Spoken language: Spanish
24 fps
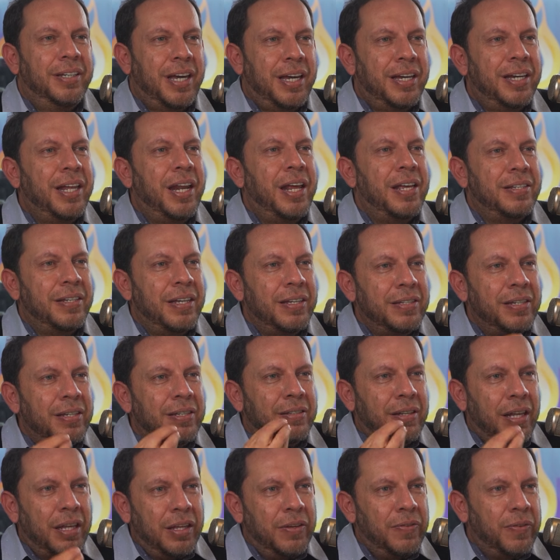crees que hiciste
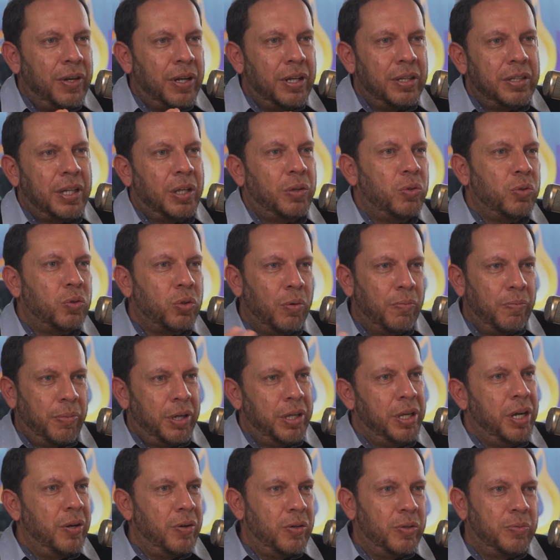diferente a tus
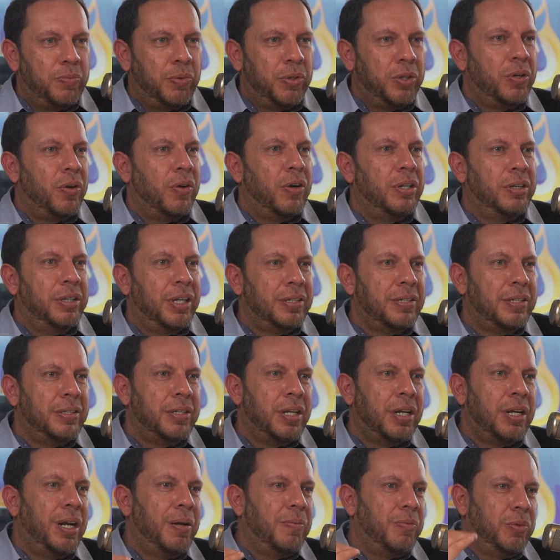compañeros? Porque obviamente ascender
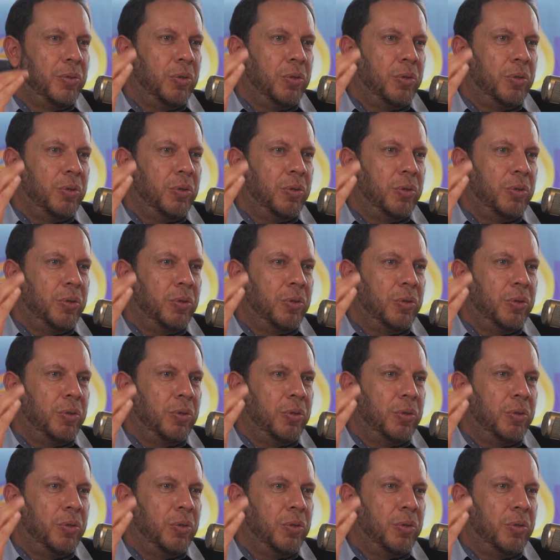en el mundo